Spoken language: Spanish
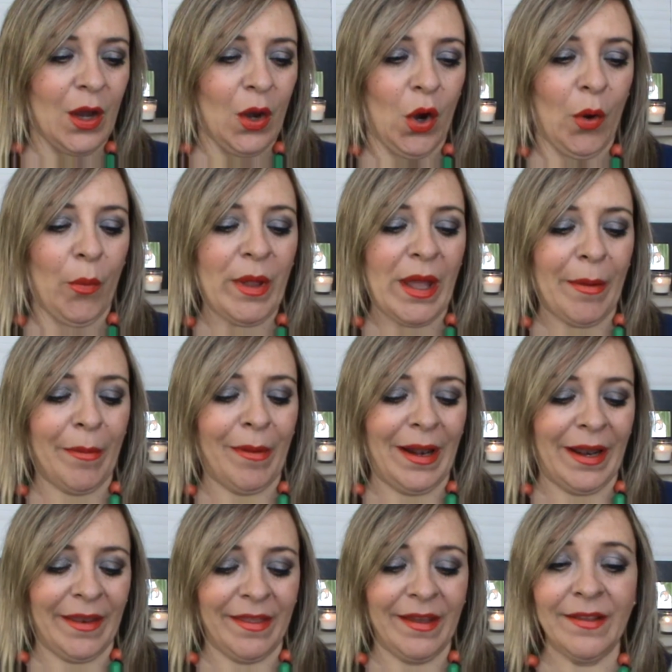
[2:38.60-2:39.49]
os voy a
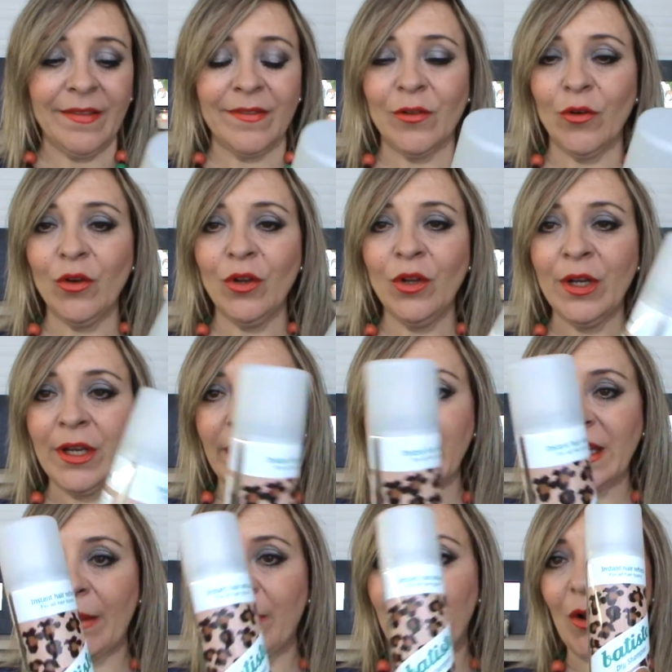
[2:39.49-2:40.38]
hablar de esto,
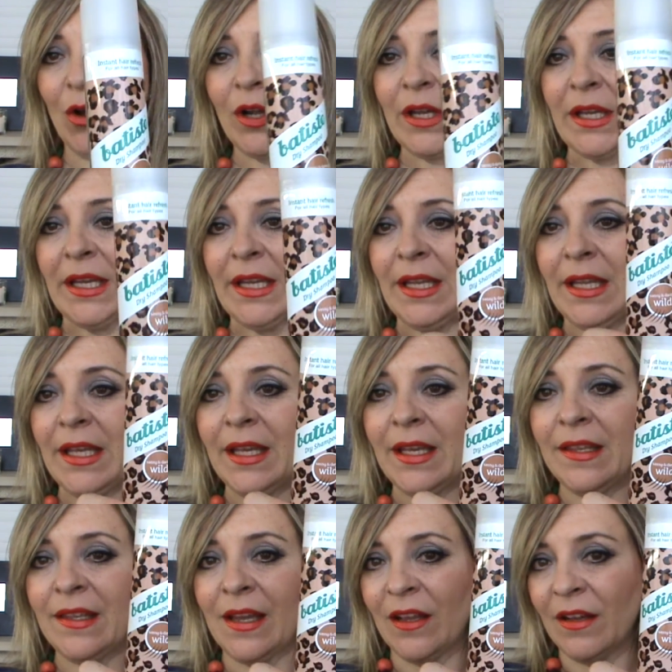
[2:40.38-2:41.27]
que también lo
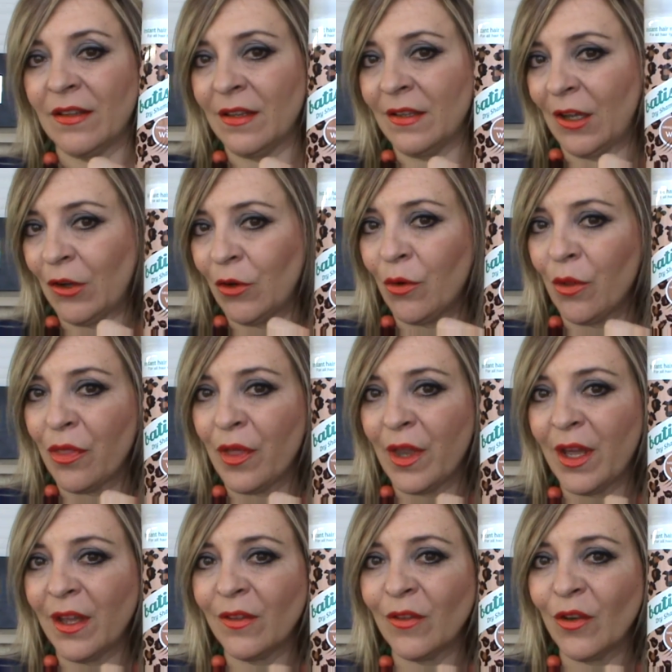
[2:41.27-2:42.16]
queréis, ya la
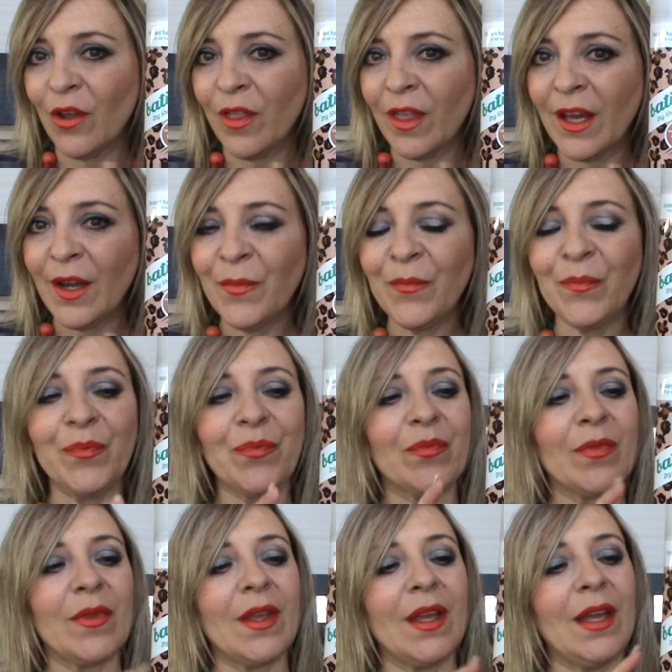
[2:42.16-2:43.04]
conoceréis toda.
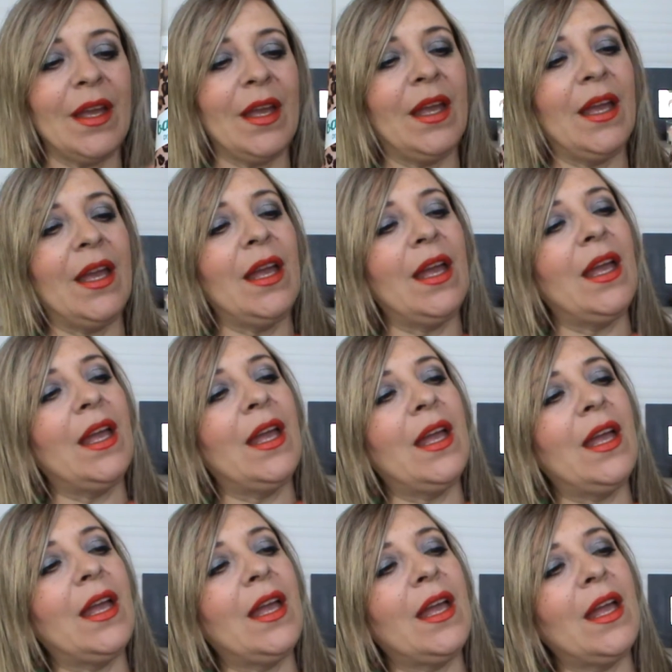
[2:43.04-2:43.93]

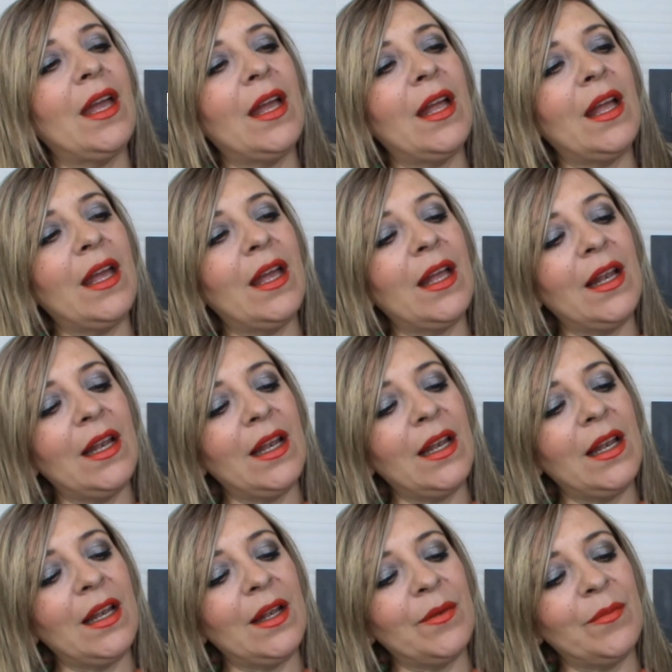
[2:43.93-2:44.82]

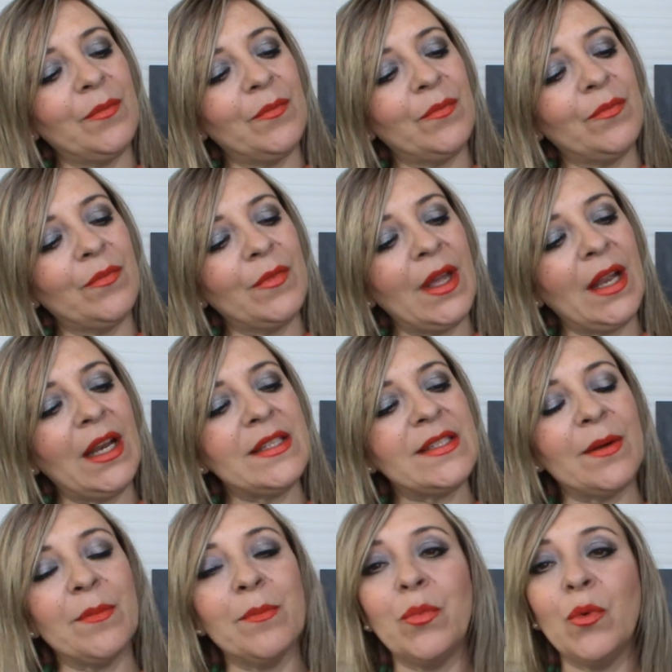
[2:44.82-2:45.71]
El
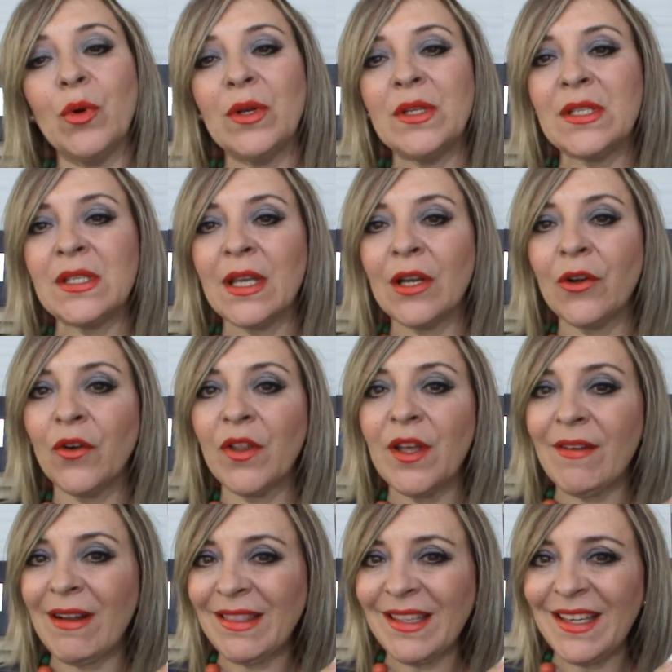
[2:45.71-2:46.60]
champú en seco
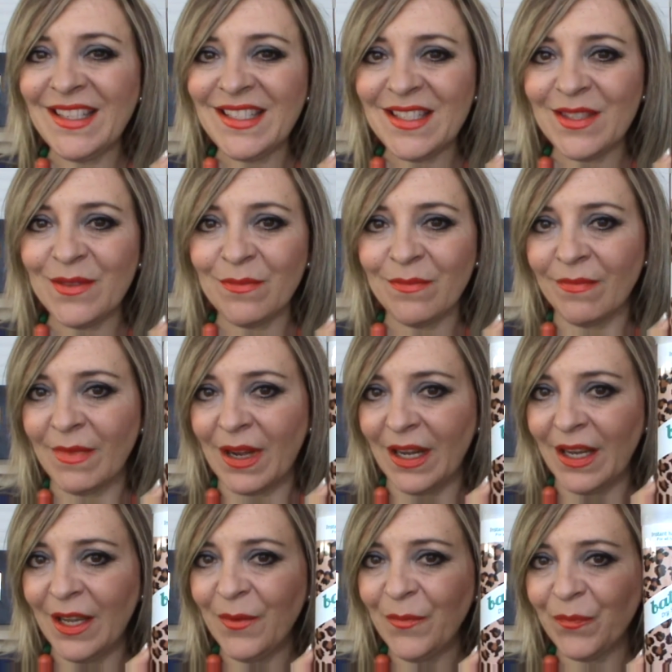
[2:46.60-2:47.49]
de Batiste,
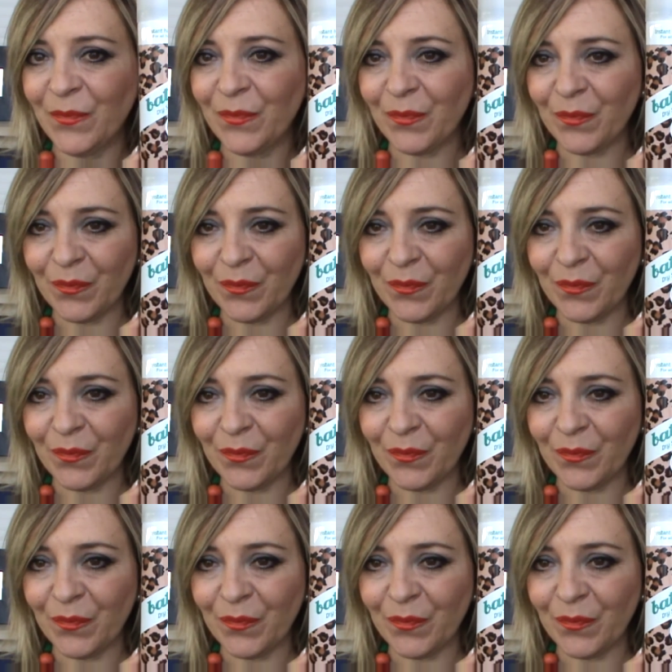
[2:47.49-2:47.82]
¿vale?